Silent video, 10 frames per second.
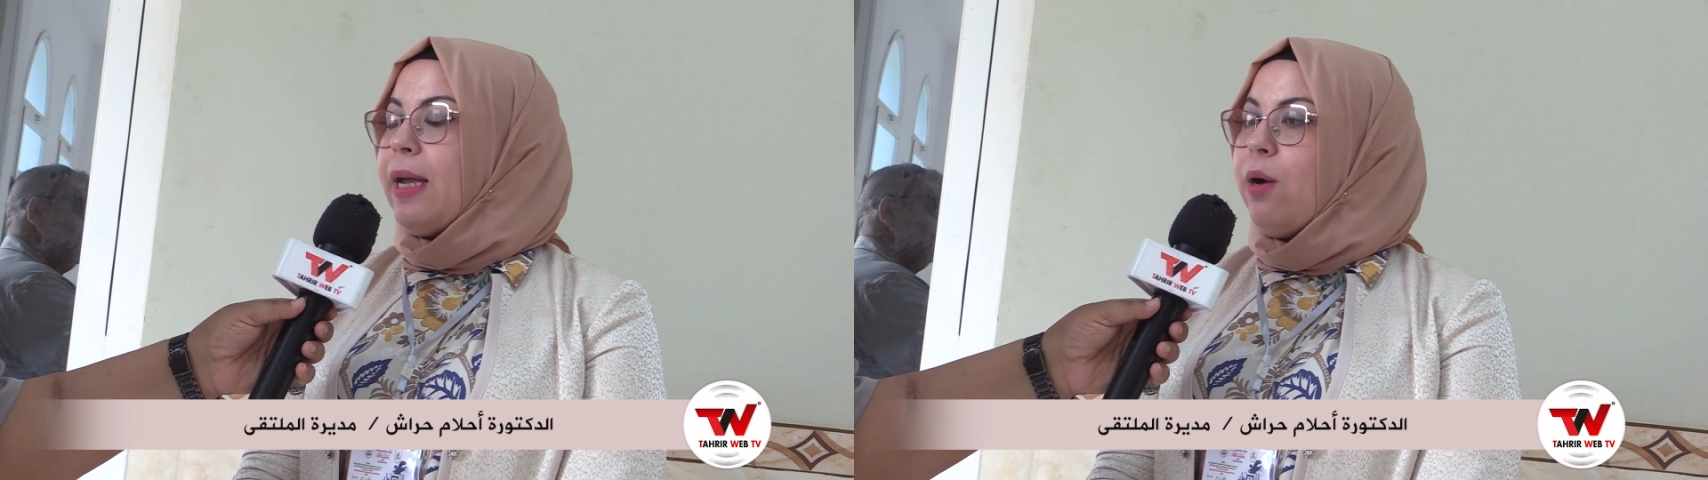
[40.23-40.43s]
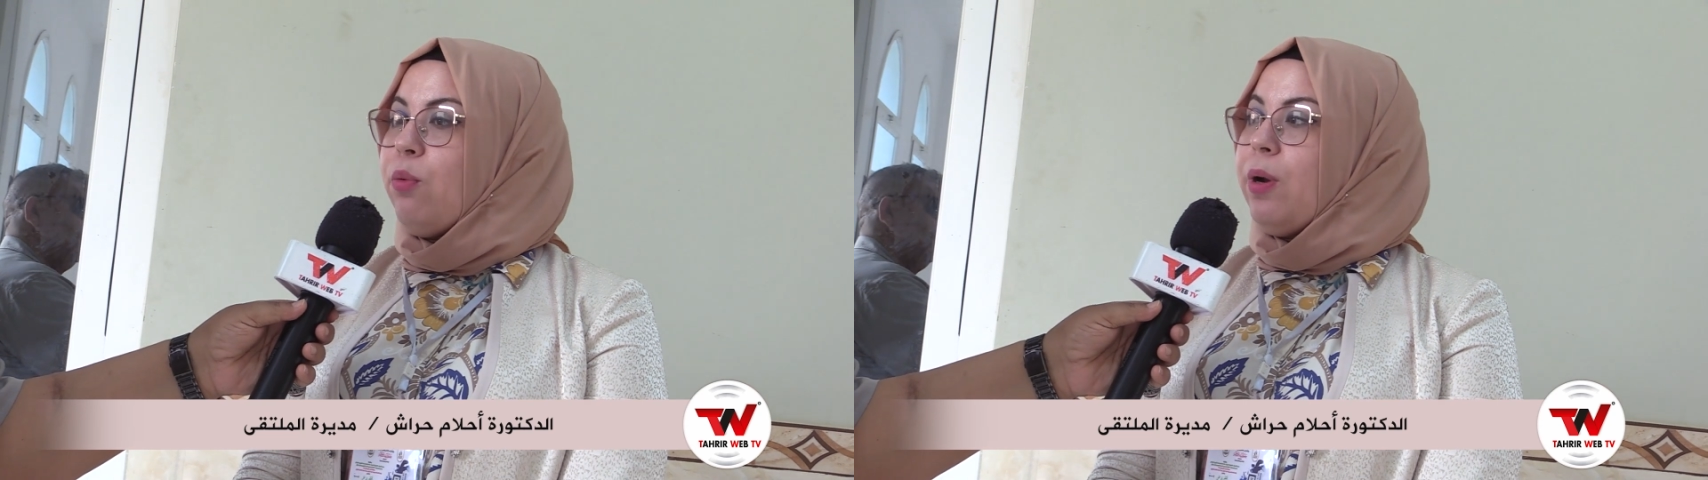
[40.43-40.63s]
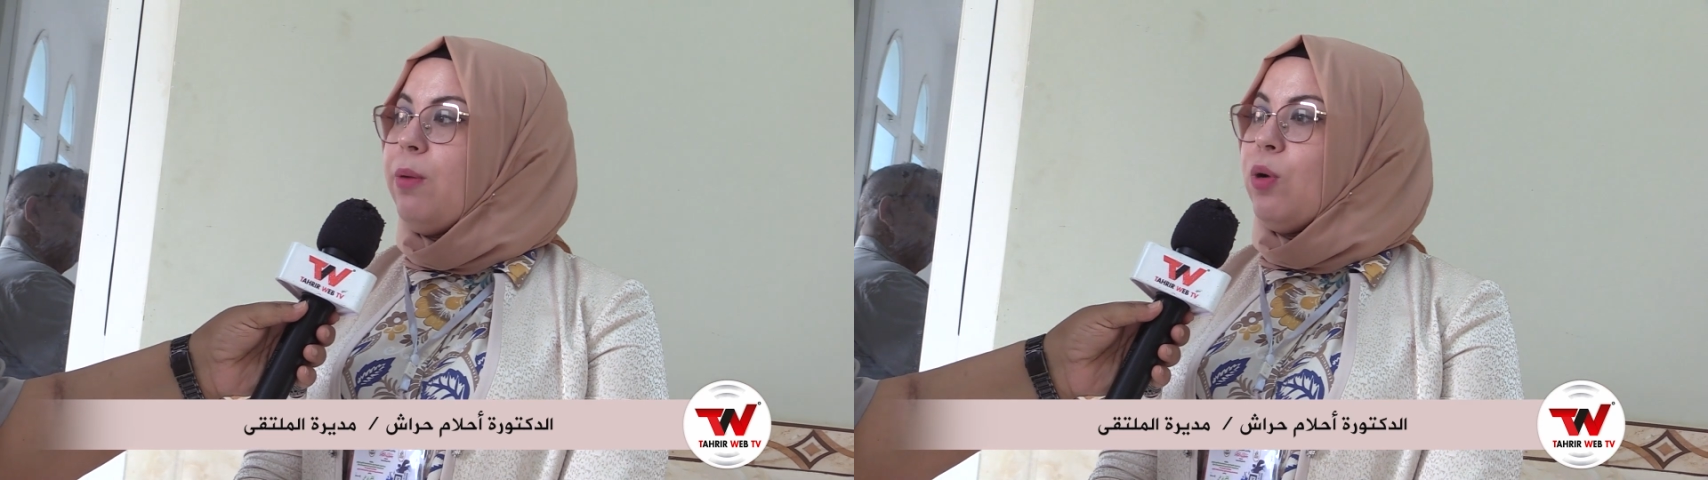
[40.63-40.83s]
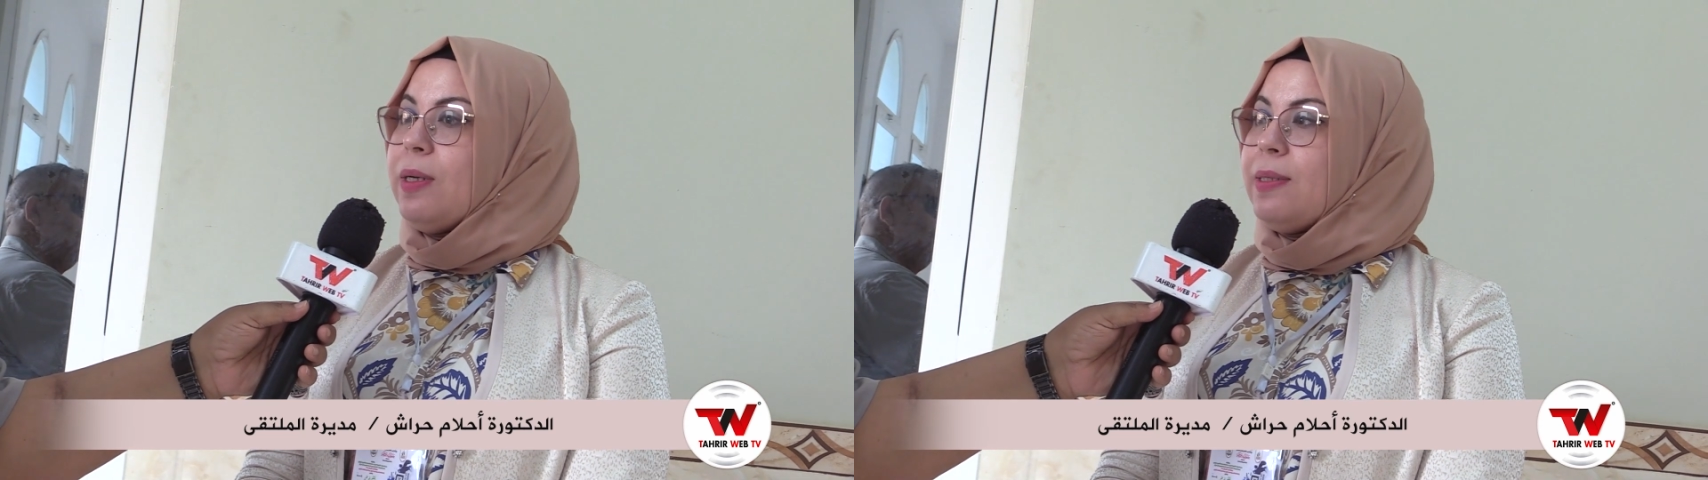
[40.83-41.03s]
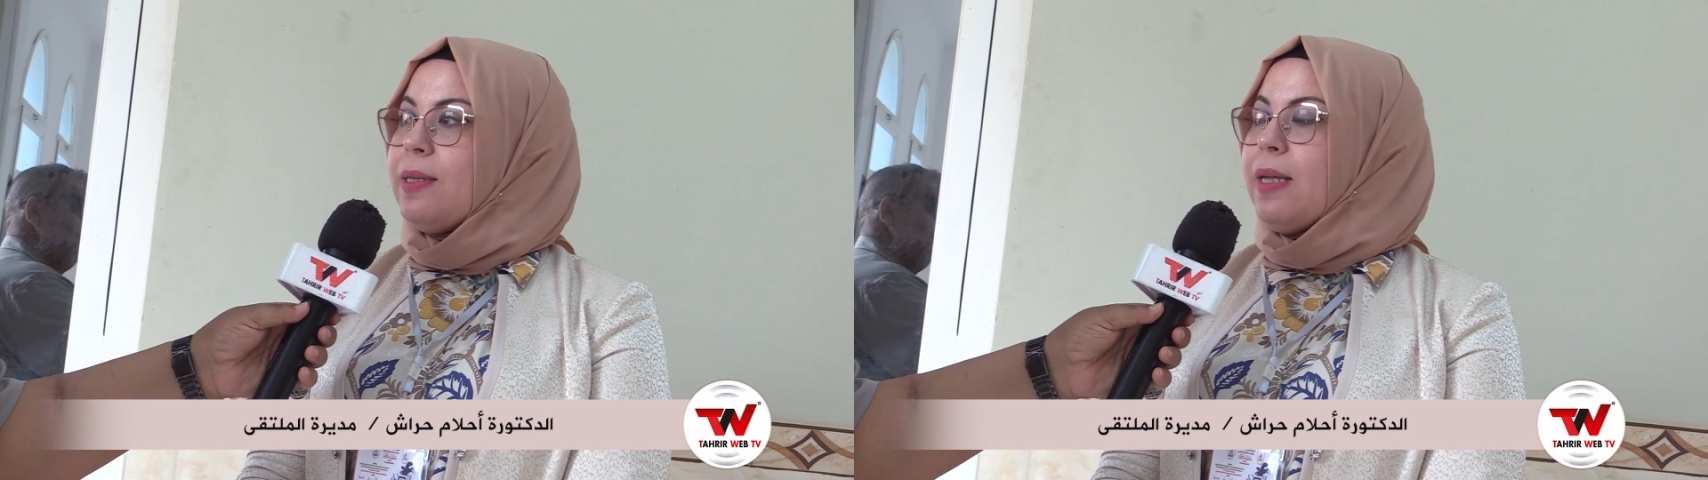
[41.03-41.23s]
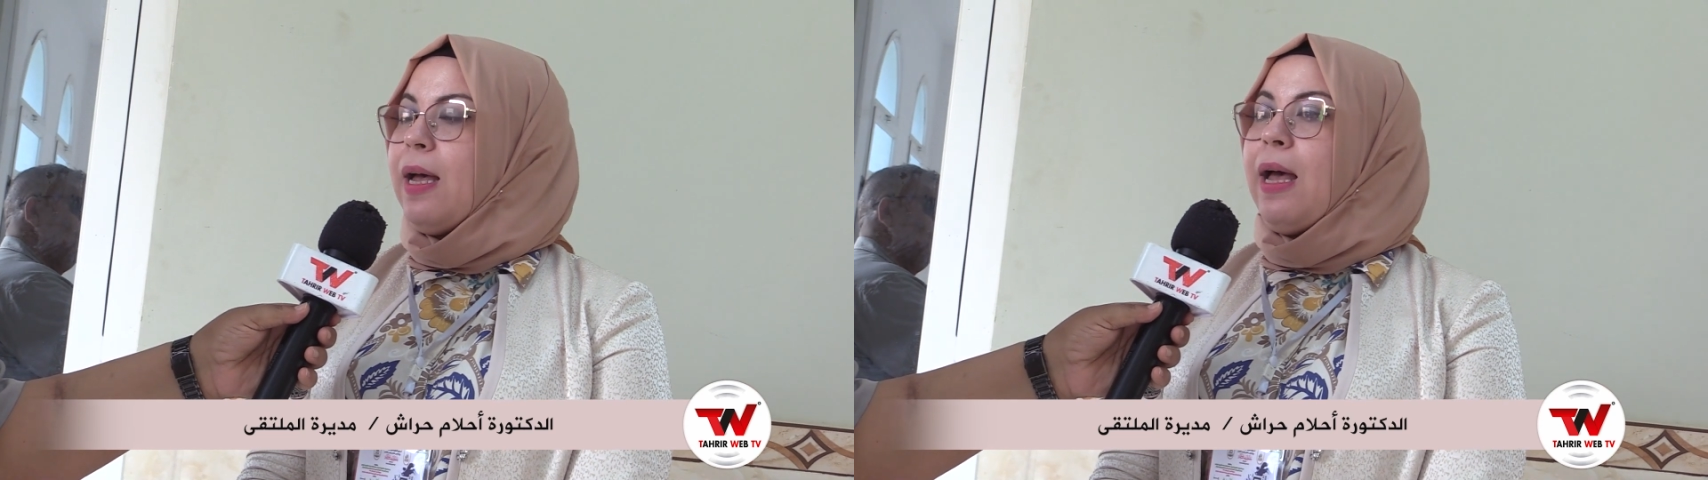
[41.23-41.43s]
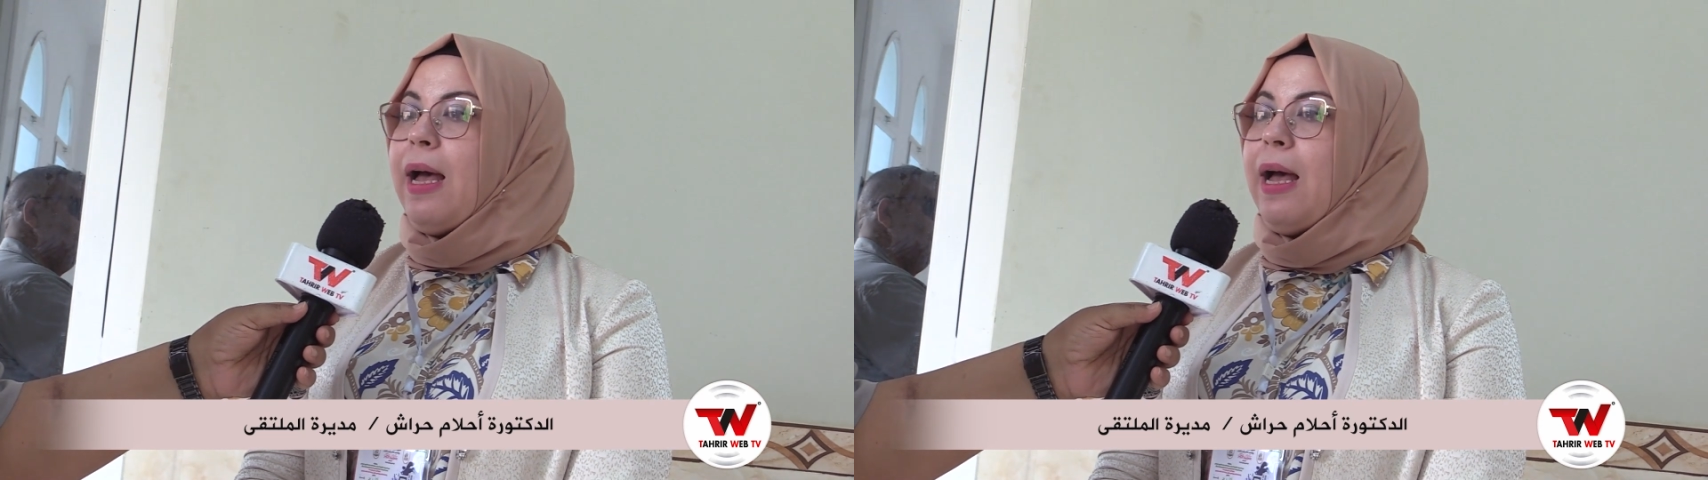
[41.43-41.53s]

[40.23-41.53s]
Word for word: كأول مستوى المؤسسة